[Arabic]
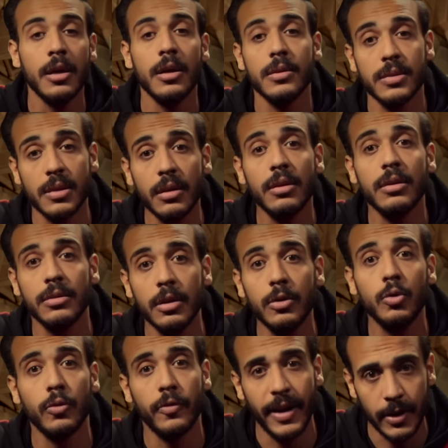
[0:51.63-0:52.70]
صدر
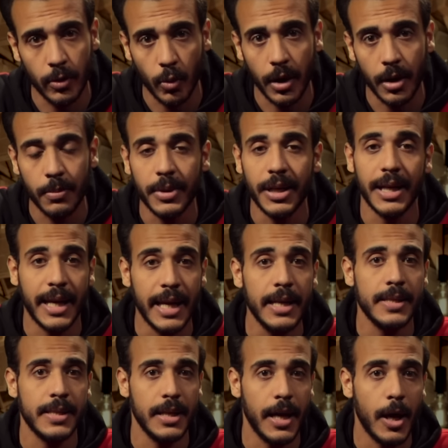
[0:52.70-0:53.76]
ضده فتوى من
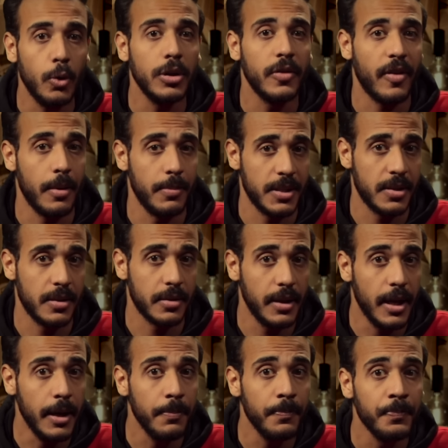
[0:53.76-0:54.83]
الكنيس اليهودي في
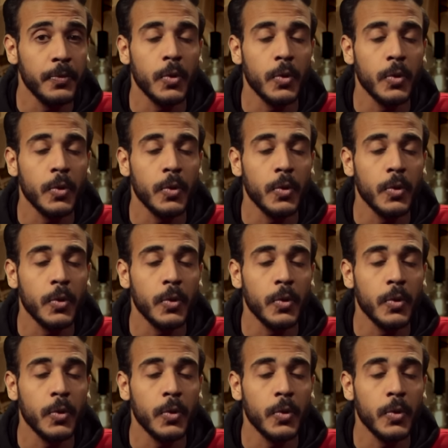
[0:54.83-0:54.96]
امستردام